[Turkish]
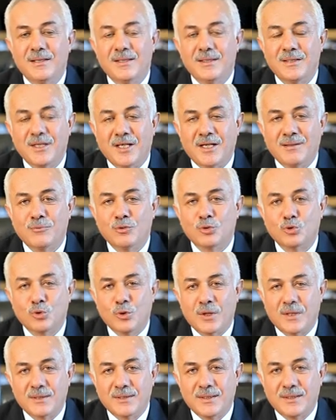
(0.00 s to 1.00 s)
yağmur
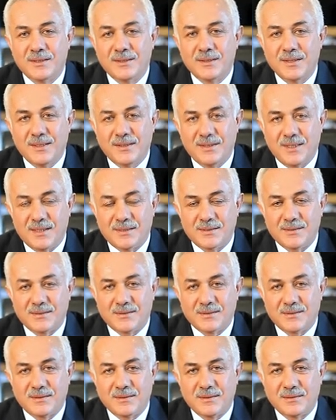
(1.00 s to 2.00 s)
suyatları
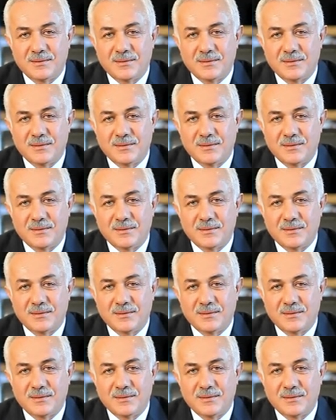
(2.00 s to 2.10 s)
yetersizdi.